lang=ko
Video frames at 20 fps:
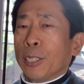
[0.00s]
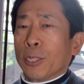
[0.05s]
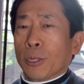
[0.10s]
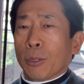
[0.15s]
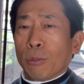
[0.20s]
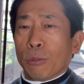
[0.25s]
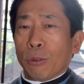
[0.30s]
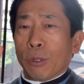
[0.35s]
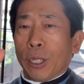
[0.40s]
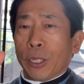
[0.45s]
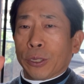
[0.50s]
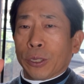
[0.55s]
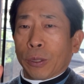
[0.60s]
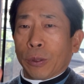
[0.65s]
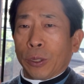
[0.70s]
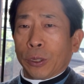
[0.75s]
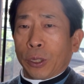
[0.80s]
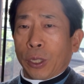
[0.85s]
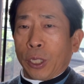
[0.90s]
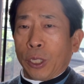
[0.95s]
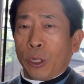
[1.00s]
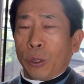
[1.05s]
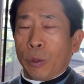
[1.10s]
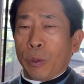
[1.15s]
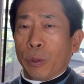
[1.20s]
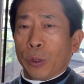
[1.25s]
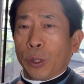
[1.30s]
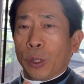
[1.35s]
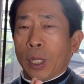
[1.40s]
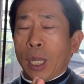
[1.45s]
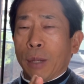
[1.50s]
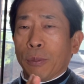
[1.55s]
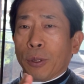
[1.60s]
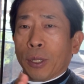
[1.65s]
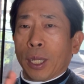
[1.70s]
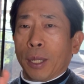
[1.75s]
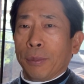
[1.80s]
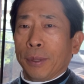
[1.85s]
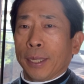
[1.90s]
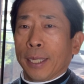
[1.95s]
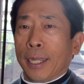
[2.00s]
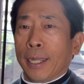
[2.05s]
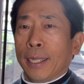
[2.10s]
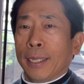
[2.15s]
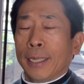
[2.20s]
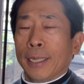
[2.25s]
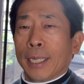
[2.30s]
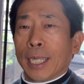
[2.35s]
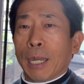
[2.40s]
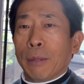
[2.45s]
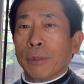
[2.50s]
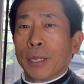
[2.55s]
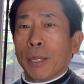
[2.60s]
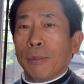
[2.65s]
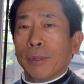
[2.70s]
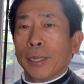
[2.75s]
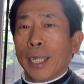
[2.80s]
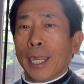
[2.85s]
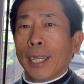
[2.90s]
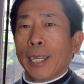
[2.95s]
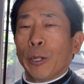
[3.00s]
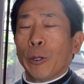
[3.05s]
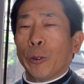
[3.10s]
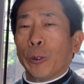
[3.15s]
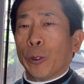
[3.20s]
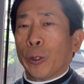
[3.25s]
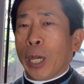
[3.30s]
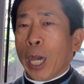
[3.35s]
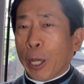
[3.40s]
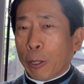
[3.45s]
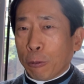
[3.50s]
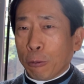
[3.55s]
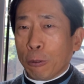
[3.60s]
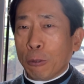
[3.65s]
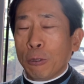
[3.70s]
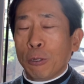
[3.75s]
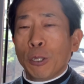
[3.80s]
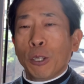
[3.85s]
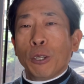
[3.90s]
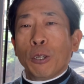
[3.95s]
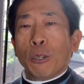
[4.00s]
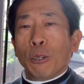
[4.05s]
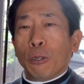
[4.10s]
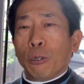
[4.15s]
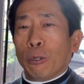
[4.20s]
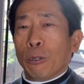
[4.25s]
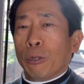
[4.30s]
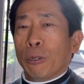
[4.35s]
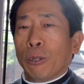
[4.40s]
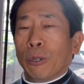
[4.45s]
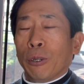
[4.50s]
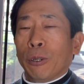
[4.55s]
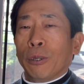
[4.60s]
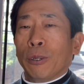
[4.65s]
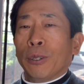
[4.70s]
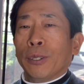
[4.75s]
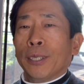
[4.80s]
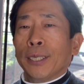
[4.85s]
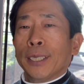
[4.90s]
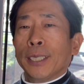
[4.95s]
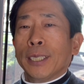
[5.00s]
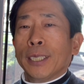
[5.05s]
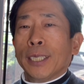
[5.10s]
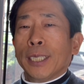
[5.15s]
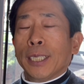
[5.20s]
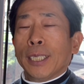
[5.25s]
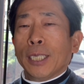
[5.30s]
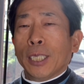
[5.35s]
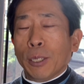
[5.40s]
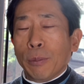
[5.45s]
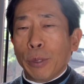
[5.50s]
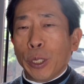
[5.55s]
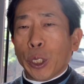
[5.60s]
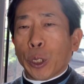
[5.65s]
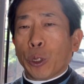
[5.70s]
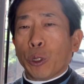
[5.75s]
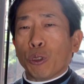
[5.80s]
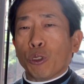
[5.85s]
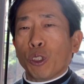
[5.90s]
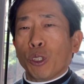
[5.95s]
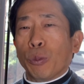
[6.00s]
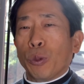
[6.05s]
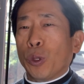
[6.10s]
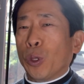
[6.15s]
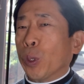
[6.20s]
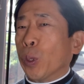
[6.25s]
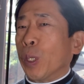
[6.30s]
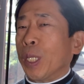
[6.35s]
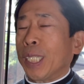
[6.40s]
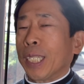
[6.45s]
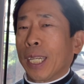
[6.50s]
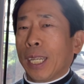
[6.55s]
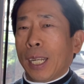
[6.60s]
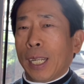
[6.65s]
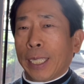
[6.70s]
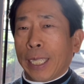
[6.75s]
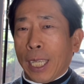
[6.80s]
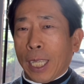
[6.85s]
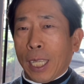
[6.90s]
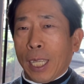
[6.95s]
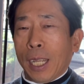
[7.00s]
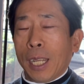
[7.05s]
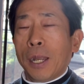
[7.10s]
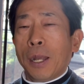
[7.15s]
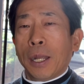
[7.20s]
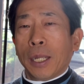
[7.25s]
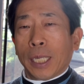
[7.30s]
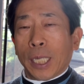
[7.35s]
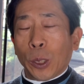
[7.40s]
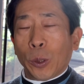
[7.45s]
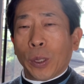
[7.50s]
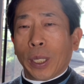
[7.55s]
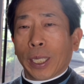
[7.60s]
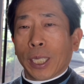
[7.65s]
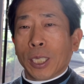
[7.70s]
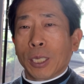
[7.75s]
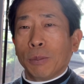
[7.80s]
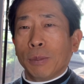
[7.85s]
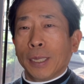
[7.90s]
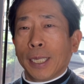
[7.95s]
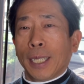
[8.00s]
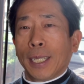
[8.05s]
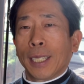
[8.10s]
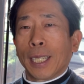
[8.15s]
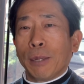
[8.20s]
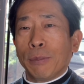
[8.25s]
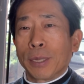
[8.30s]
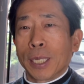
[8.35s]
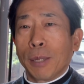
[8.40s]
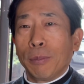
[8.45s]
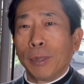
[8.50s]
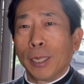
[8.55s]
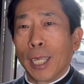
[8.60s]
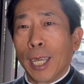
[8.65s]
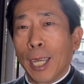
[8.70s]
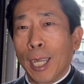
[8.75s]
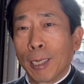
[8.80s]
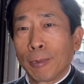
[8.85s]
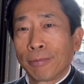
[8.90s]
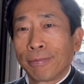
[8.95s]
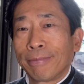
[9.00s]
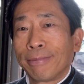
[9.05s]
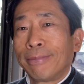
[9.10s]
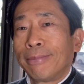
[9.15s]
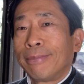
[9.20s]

전부와 성령 그대로 오늘 반복합니다. 감사합니다. 오늘 하루 어, 의미 있고 주님 위로의 시간을 되기를 기도하겠습니다. 감사합니다.